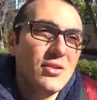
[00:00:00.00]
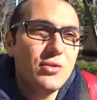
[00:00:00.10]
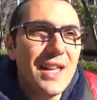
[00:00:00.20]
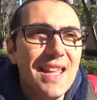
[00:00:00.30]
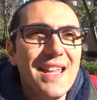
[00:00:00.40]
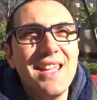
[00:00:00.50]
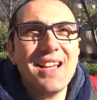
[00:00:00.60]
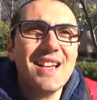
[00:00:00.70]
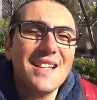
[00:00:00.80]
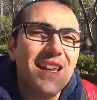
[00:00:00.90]
Una de
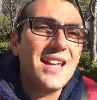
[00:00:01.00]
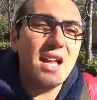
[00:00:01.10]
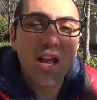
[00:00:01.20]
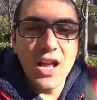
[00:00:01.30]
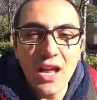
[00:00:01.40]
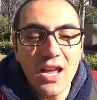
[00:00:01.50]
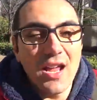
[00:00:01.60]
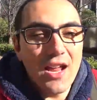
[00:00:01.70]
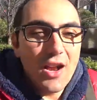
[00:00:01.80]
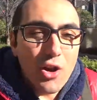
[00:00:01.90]
ellas es que
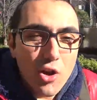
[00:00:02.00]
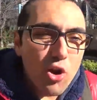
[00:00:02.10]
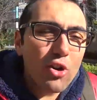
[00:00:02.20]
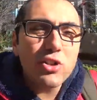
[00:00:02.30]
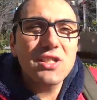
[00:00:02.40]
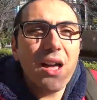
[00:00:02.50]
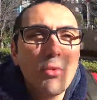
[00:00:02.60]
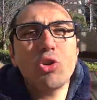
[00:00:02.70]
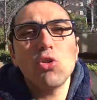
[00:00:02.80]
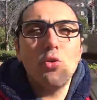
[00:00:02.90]
no nos
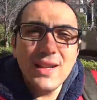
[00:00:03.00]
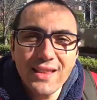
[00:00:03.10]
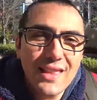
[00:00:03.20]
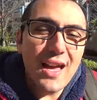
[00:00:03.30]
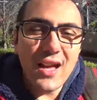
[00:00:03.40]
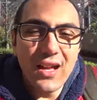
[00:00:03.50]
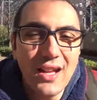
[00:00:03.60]
damos cuenta